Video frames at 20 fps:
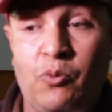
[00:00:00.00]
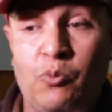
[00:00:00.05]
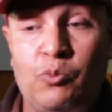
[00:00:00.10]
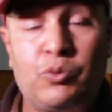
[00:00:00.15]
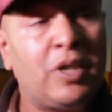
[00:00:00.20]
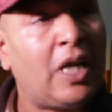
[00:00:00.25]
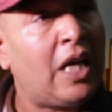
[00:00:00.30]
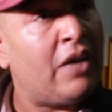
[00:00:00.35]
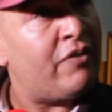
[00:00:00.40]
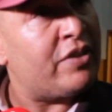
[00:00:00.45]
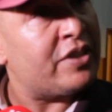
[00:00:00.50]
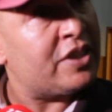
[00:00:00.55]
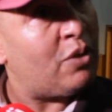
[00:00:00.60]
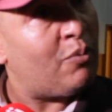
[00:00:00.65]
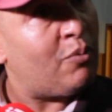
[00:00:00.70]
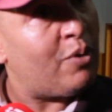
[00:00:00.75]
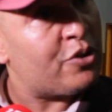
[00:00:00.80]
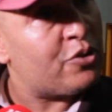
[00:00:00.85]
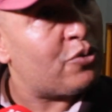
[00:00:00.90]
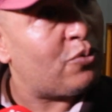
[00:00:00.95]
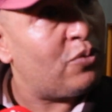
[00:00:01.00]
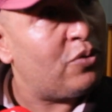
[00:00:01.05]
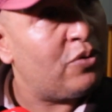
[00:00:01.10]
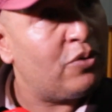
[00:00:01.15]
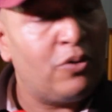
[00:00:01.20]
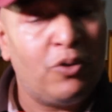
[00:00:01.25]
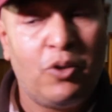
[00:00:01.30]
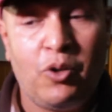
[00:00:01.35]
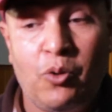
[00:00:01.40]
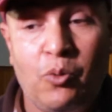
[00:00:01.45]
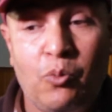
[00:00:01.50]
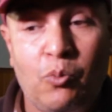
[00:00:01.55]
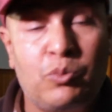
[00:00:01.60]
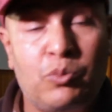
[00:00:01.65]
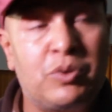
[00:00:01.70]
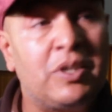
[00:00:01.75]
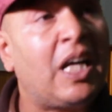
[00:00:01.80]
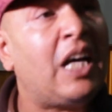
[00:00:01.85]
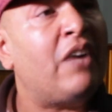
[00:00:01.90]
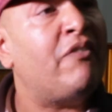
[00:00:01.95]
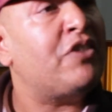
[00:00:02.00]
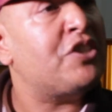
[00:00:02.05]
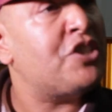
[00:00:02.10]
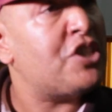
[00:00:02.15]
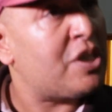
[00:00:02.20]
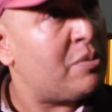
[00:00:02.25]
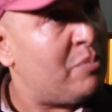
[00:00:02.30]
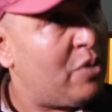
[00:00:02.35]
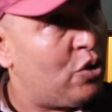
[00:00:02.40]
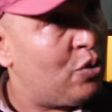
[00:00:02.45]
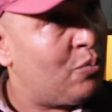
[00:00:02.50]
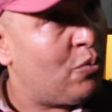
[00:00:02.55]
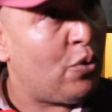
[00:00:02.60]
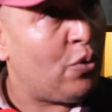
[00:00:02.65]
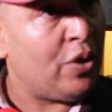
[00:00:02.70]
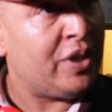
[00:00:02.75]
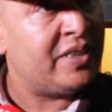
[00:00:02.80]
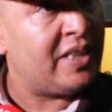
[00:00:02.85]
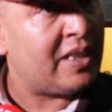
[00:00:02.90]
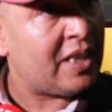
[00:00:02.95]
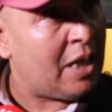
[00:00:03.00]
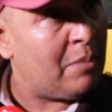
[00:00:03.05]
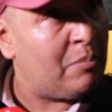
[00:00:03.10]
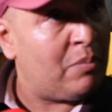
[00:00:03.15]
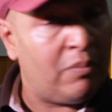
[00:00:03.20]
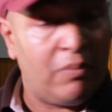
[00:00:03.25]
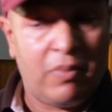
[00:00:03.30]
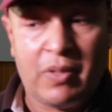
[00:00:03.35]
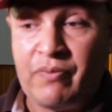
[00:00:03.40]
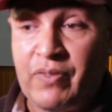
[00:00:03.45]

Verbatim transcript: وثقافه التواصل وثقافه تصل المعلومه واحترام